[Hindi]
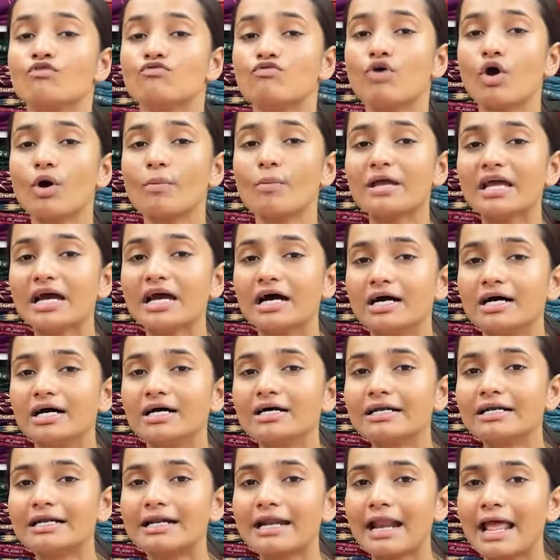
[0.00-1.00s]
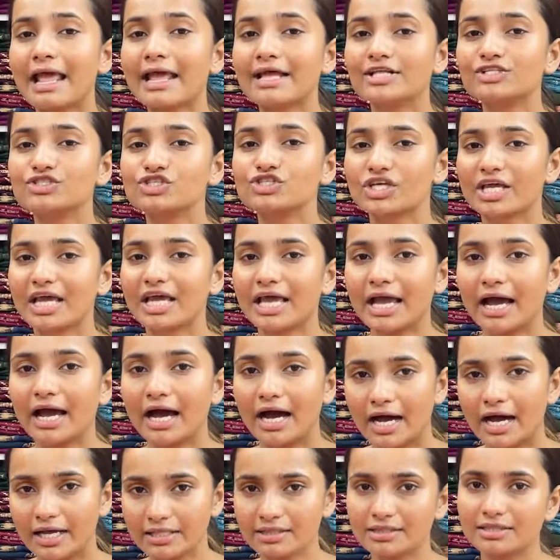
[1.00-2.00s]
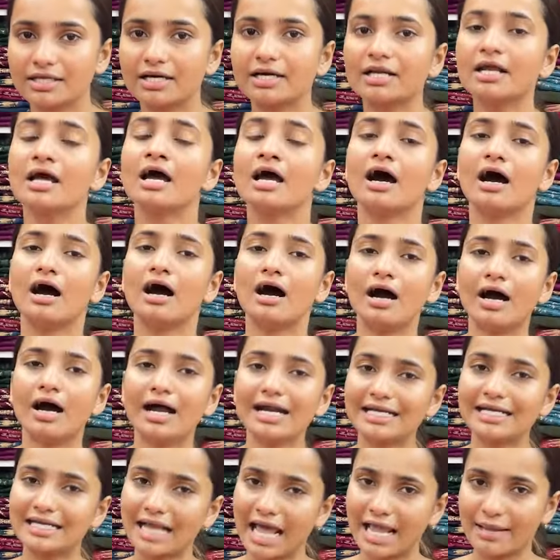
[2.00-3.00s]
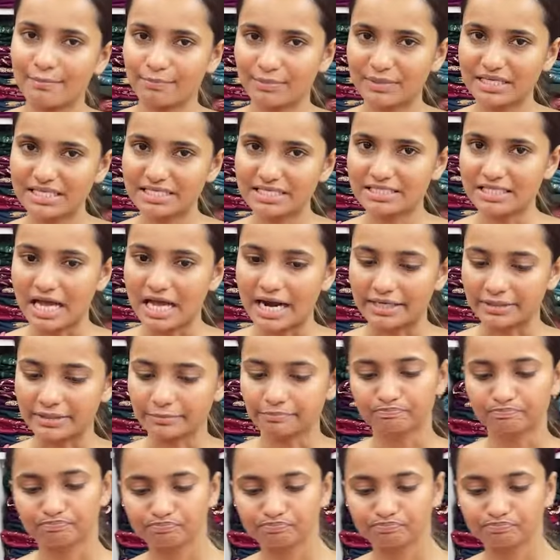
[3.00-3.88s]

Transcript: वो भी हर रेंज के अंदर हर टाइप की साड़ी